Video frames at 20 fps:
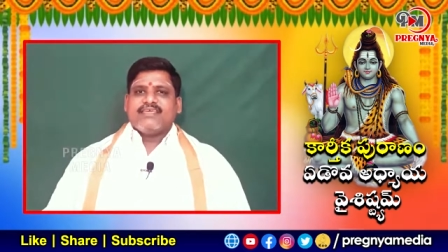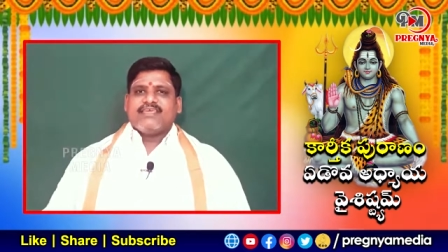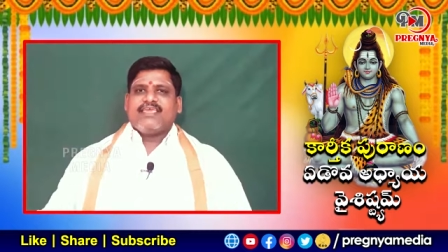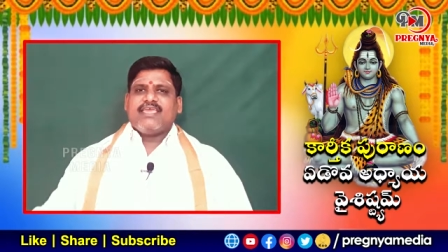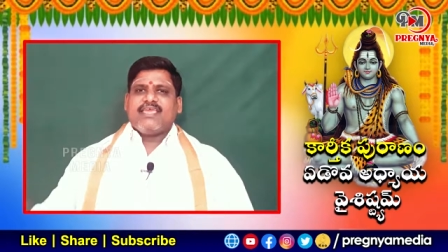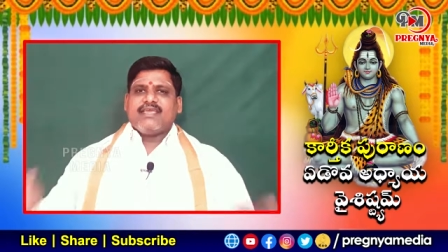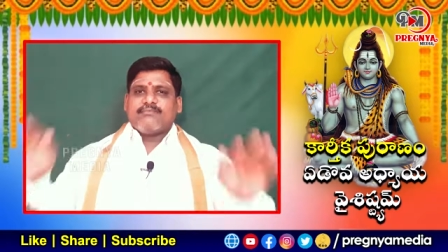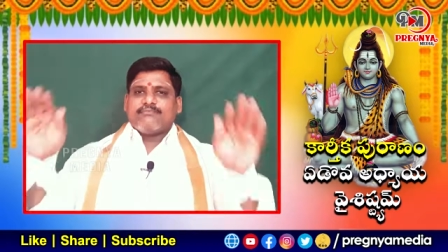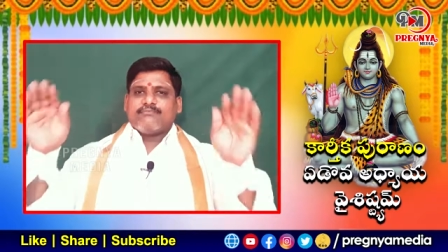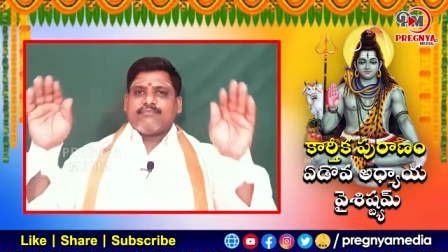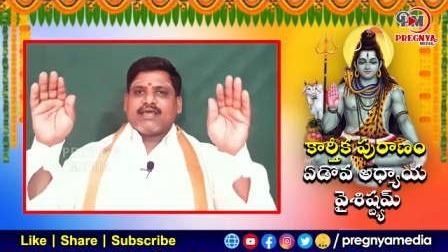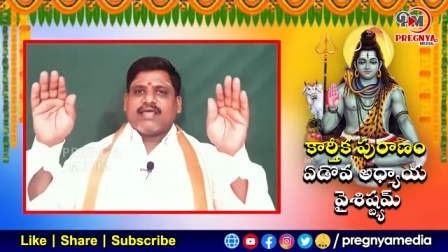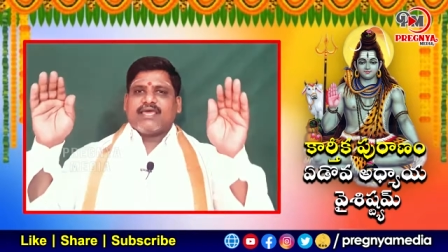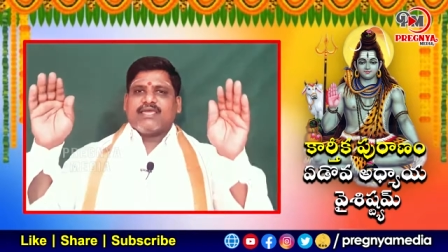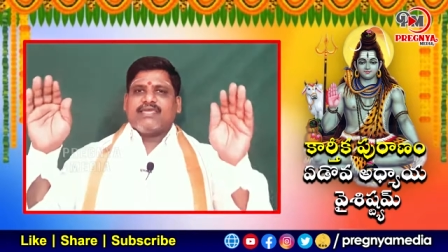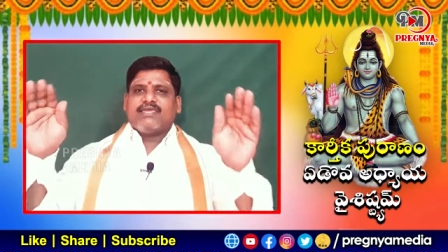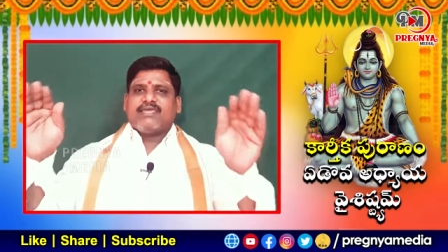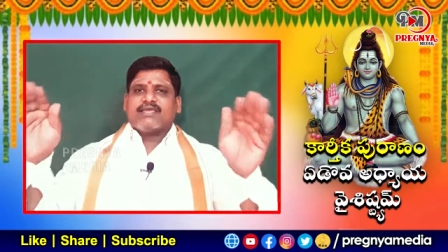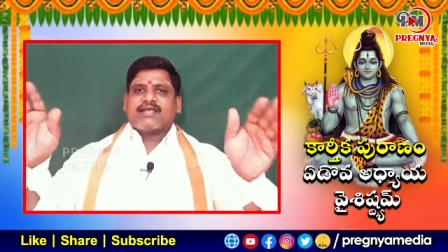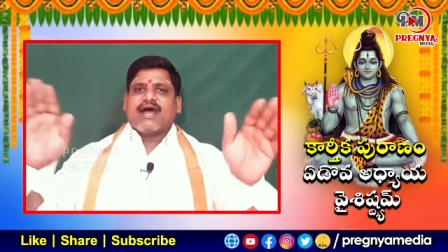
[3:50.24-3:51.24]
ఈ మన
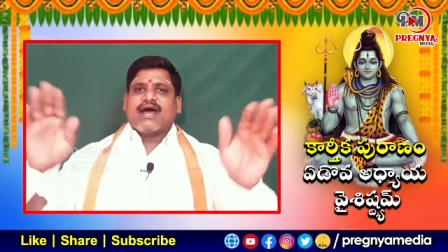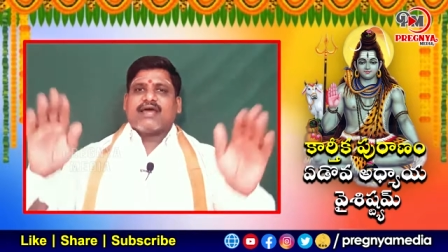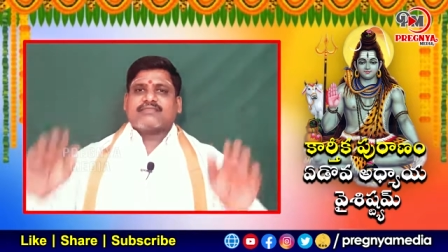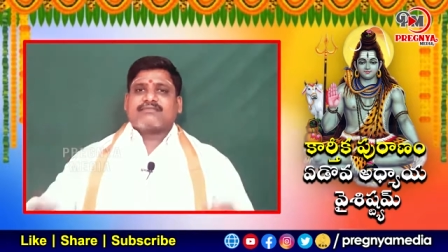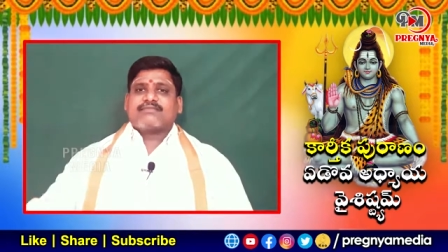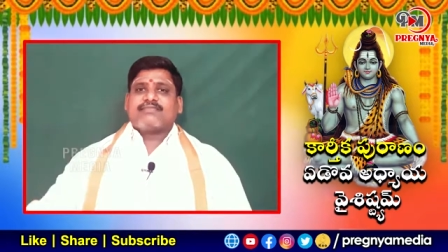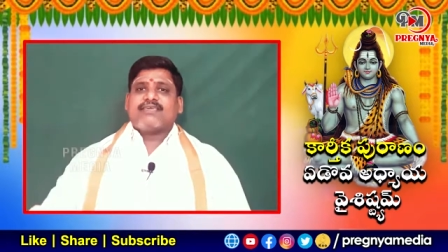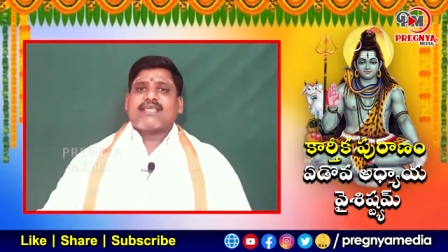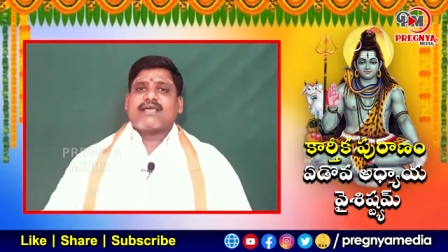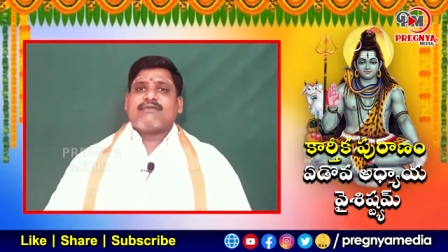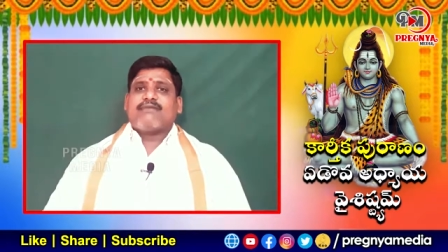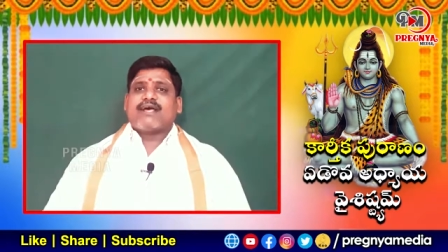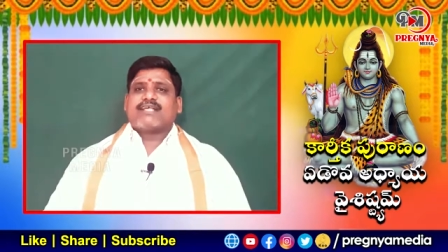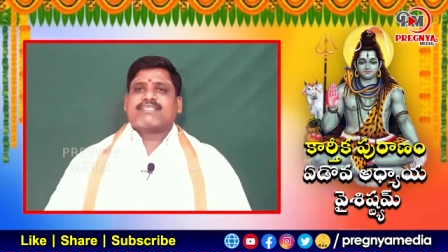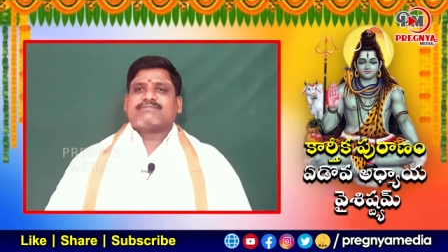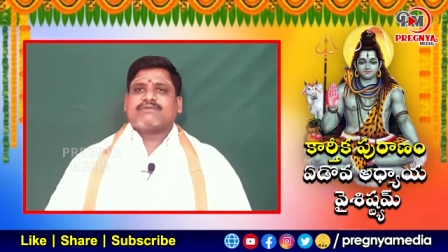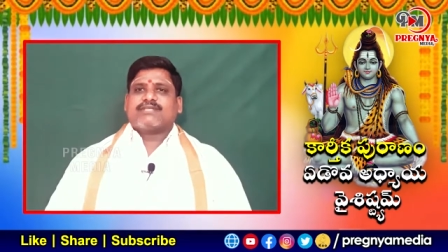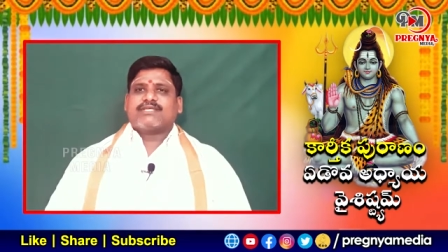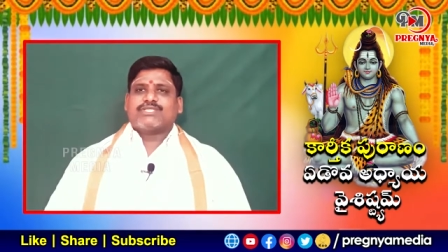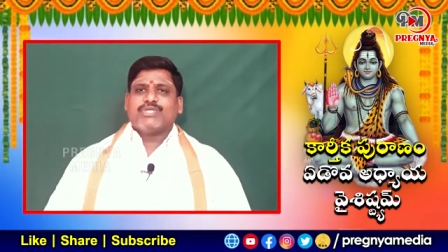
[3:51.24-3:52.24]
ఈ కార్తీక
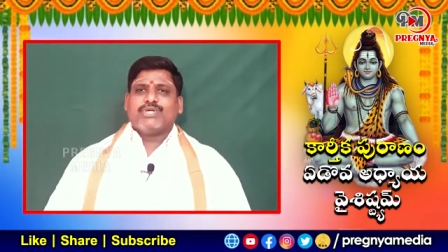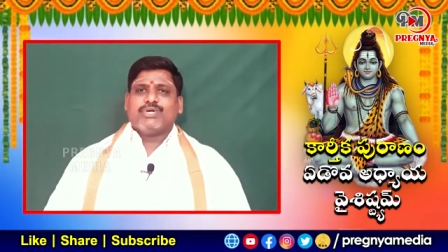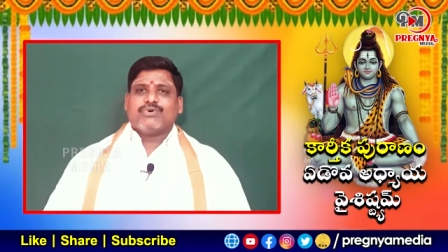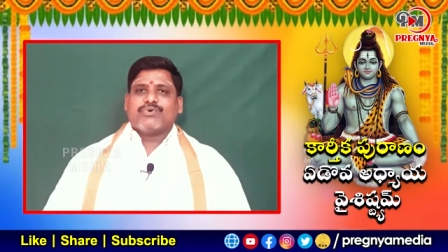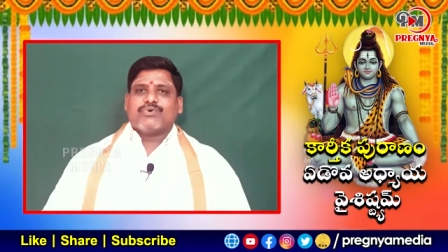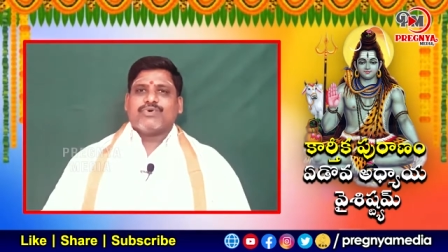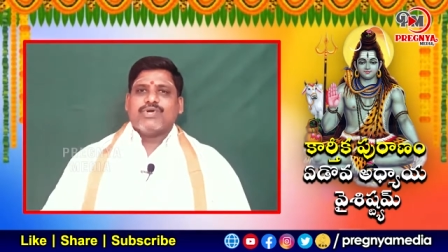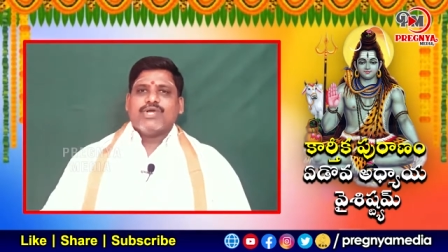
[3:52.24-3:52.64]
మాసమునందు